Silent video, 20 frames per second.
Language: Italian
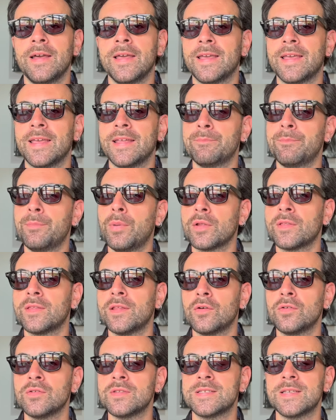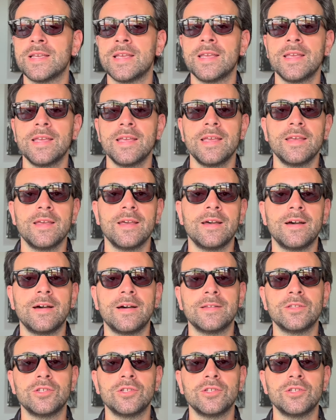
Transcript: è che porta con sé eh,